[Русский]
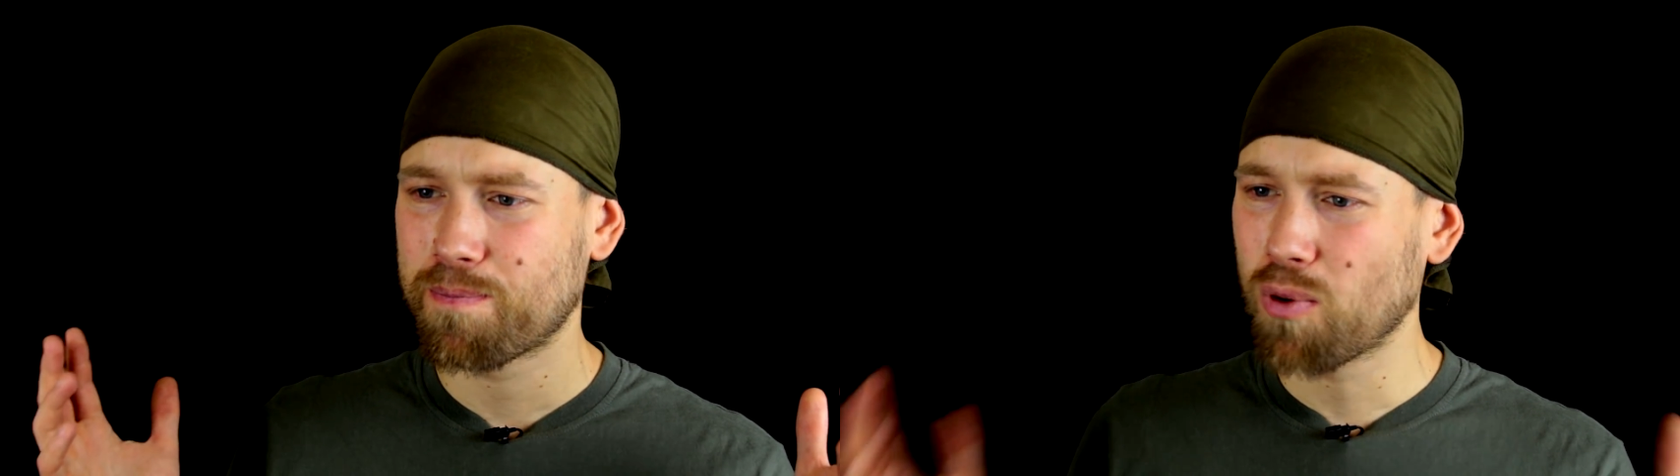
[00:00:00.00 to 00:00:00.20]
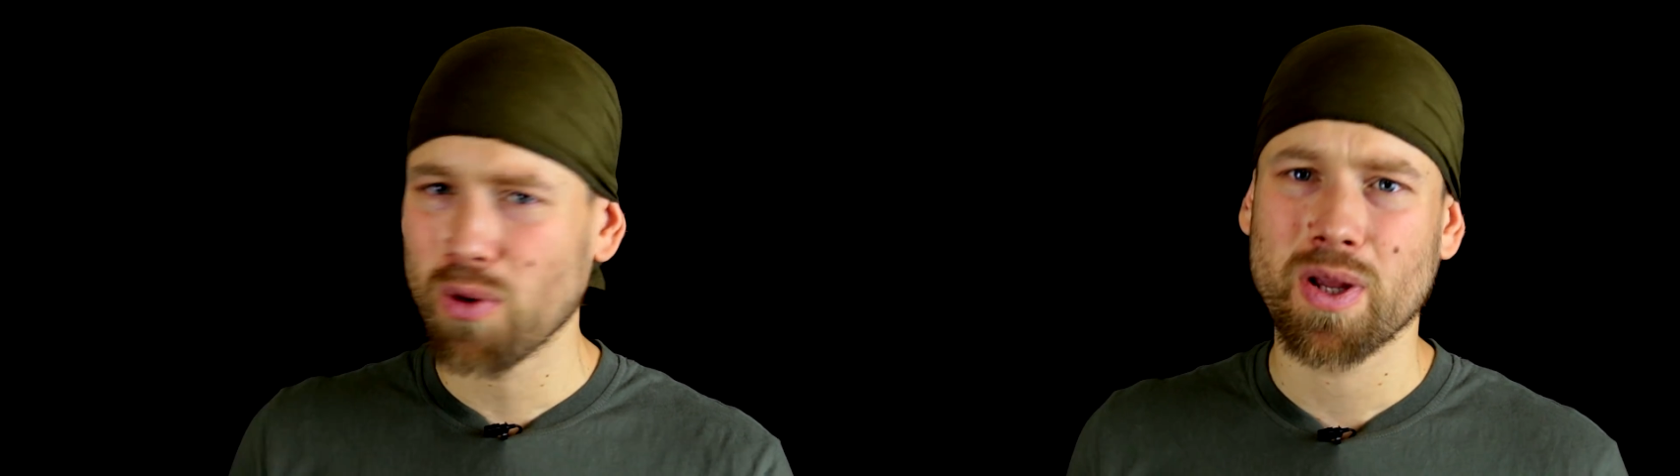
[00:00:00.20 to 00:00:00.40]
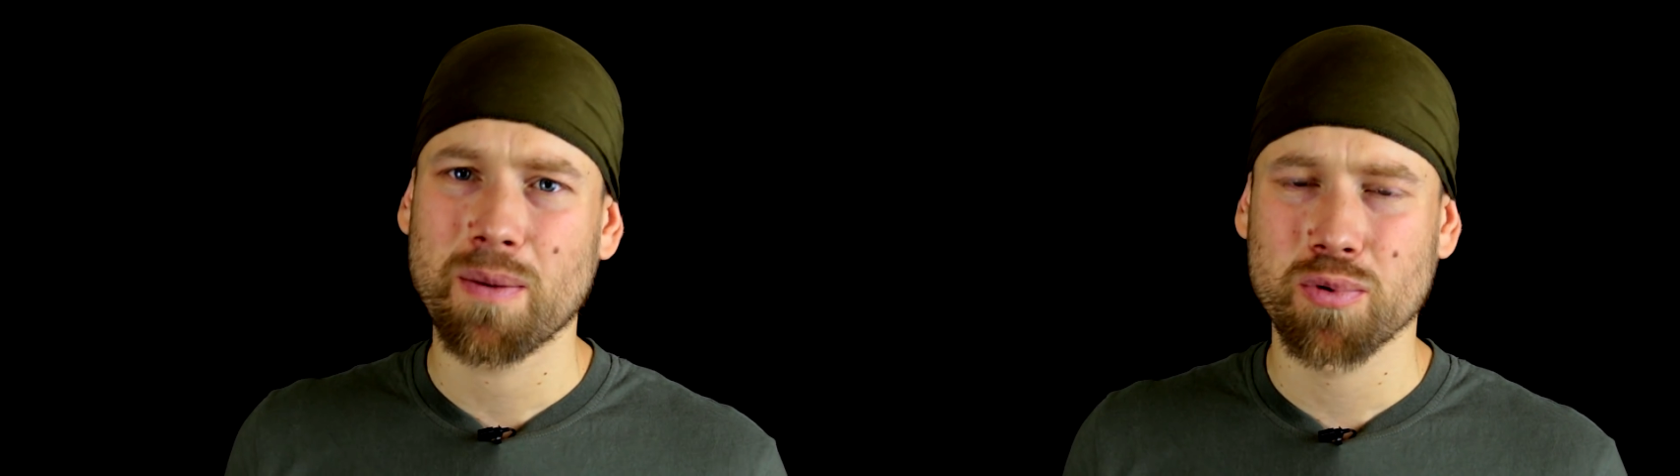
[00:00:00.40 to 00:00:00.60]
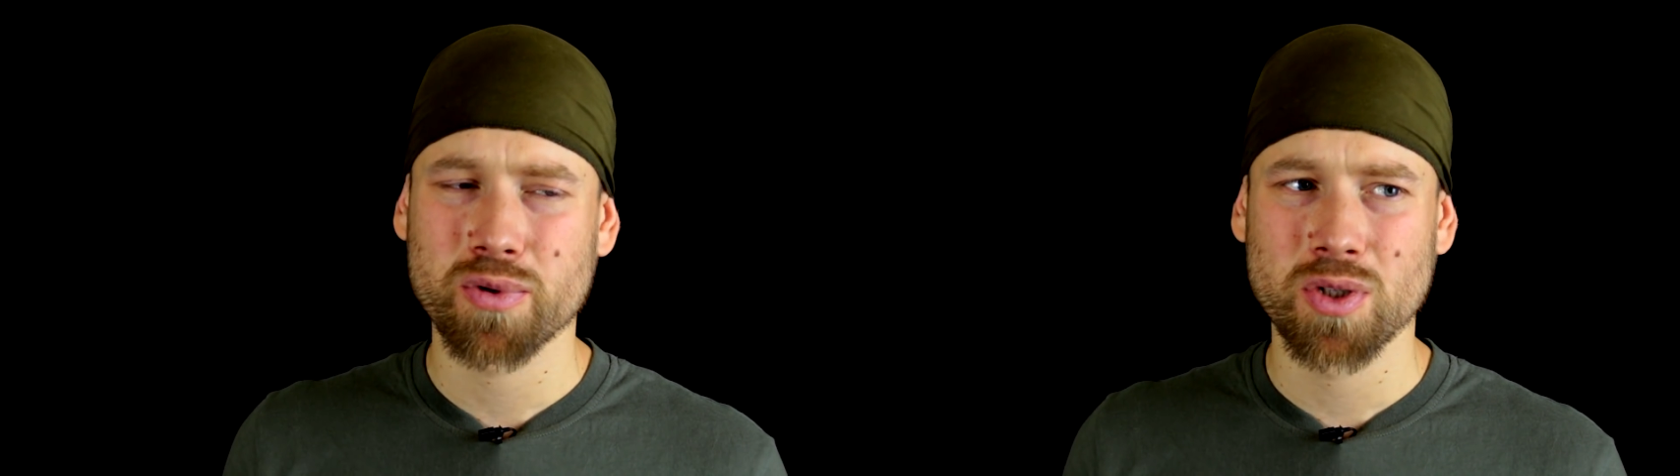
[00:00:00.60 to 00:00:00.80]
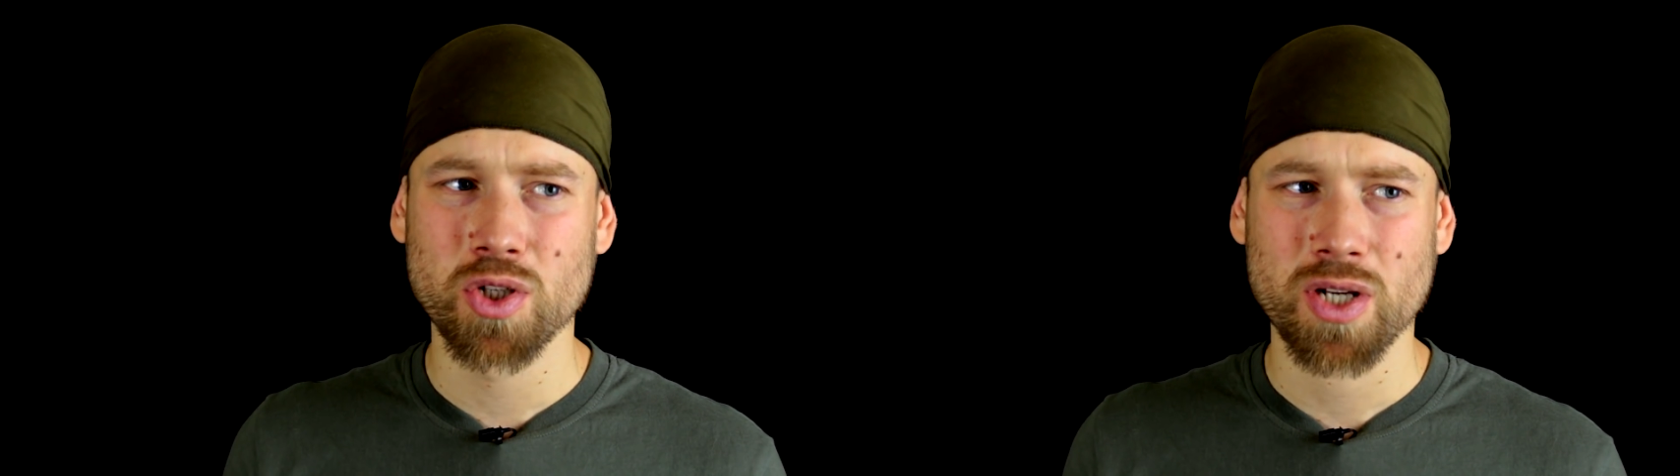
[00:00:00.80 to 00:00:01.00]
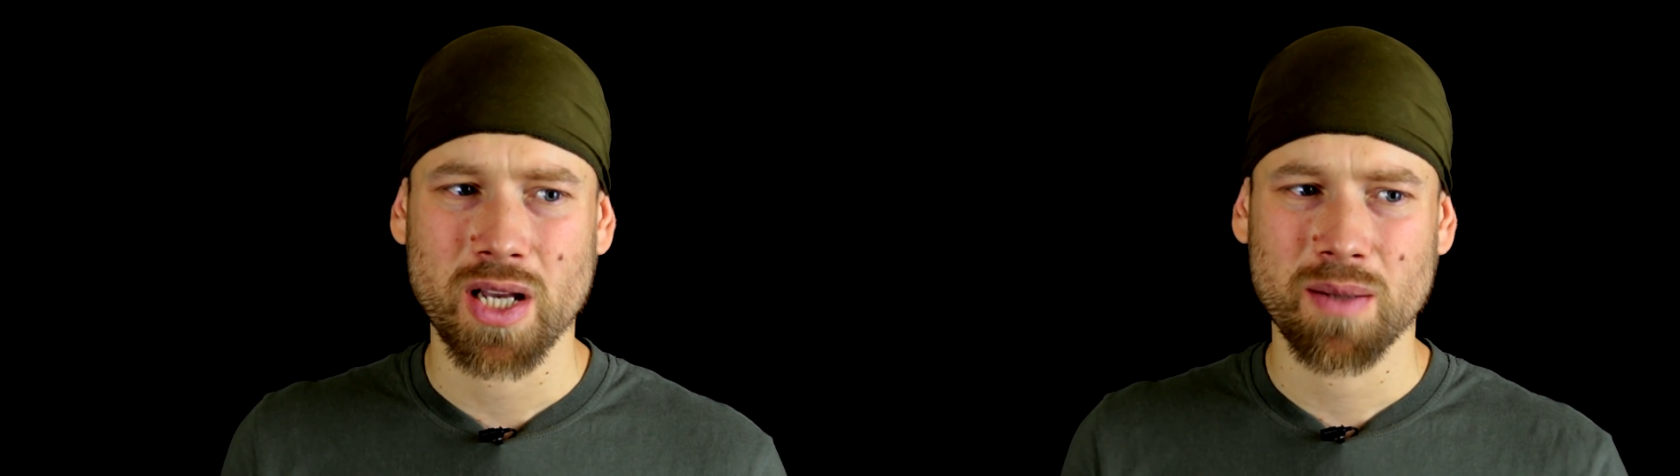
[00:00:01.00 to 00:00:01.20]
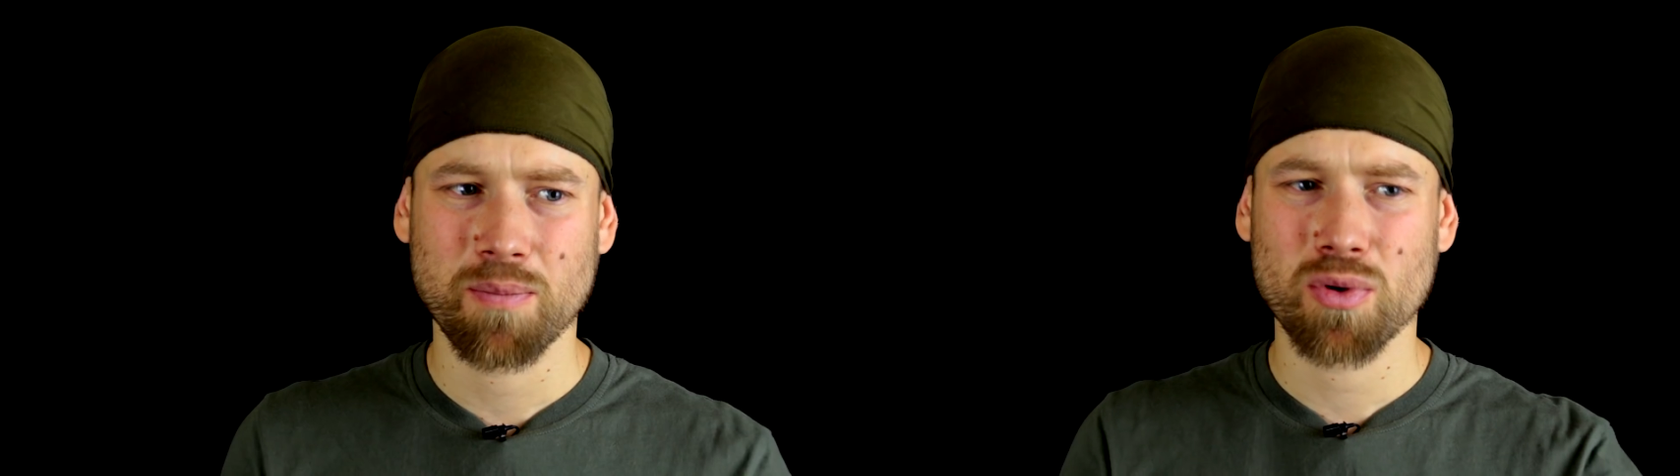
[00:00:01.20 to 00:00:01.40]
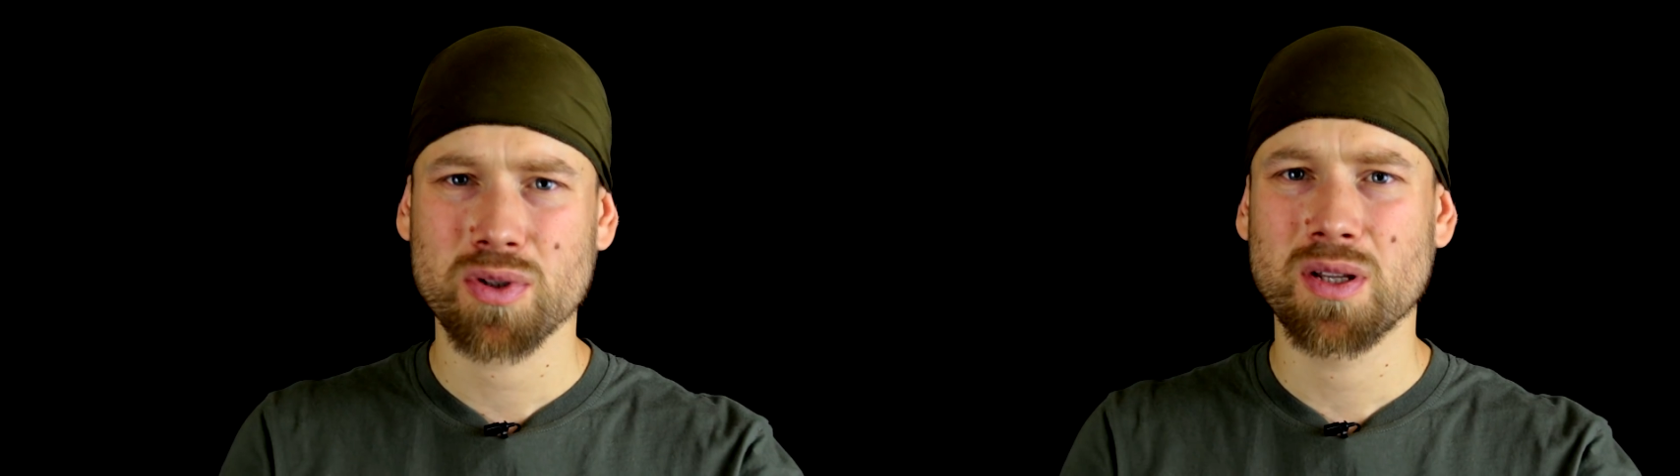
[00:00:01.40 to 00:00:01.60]
полная пустышка, это
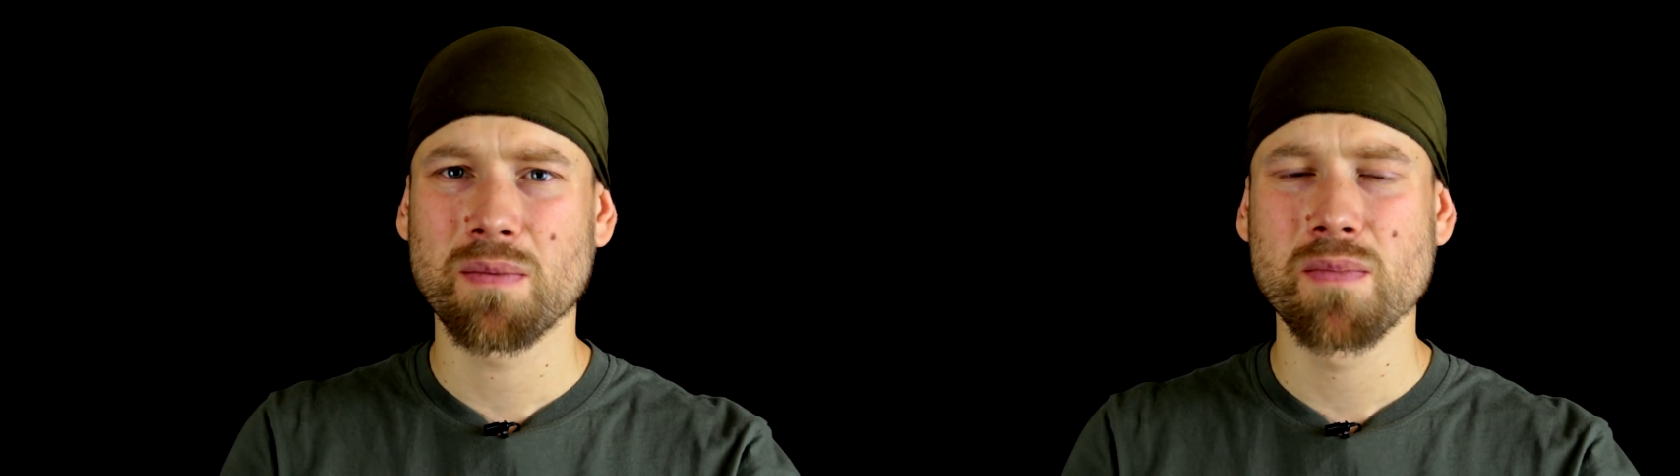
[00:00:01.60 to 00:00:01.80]
просто